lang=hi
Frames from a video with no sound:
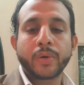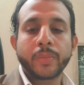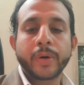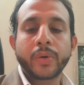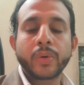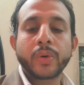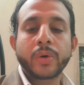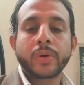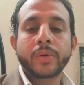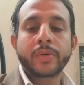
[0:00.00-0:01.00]
हु बहू
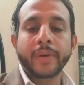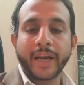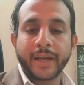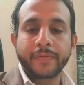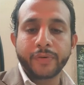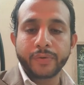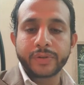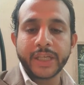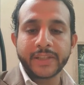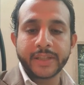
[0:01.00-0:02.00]
ड्रैगन
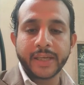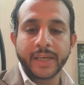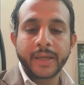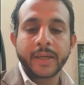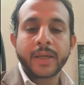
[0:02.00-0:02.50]
फ्रूट जैसी है